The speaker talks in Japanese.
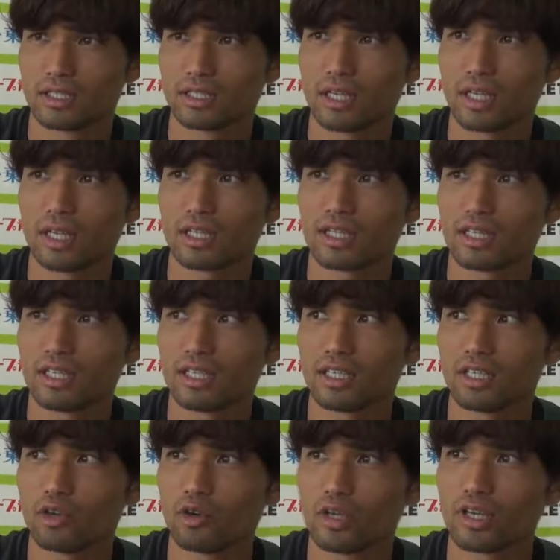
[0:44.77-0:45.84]
さら
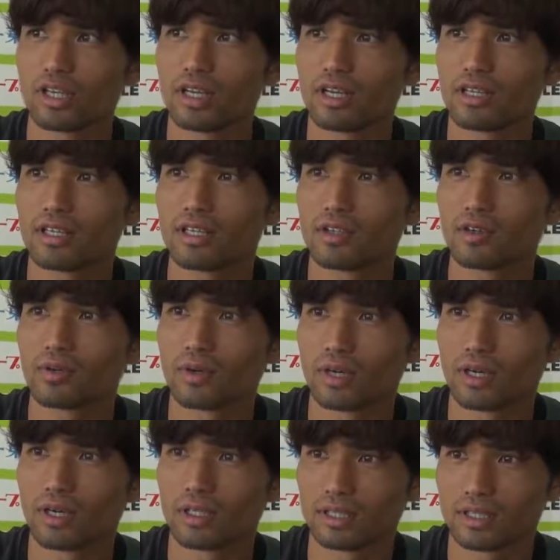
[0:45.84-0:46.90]
に4位以内っていうの
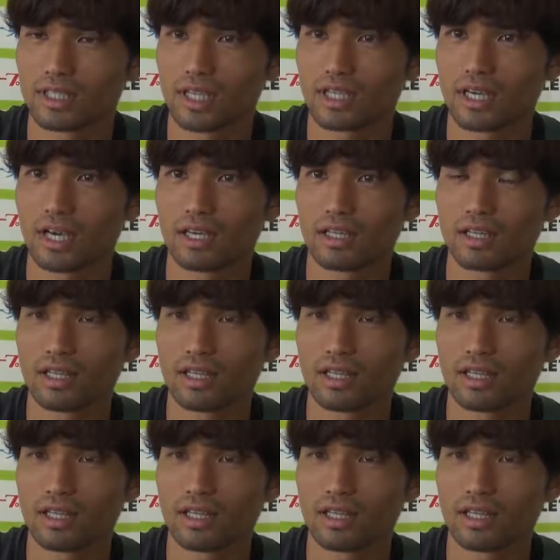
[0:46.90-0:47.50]
は試合に入っ